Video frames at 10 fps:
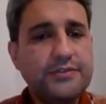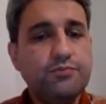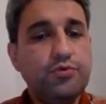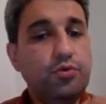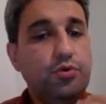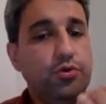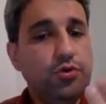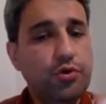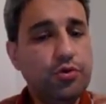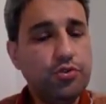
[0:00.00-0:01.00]
Bu
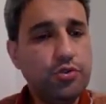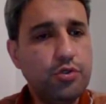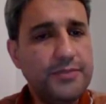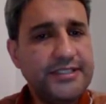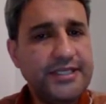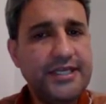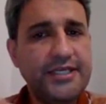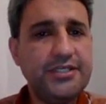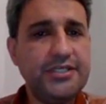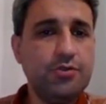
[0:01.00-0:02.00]
ürünün özgün olması
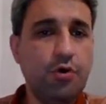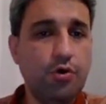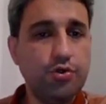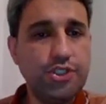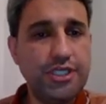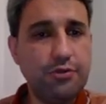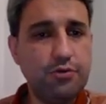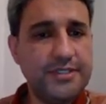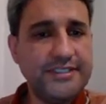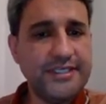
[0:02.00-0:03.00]
gerekir, orijinal
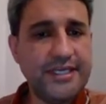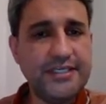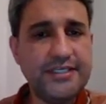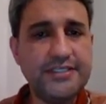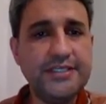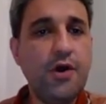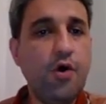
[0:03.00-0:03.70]
olması gerekir.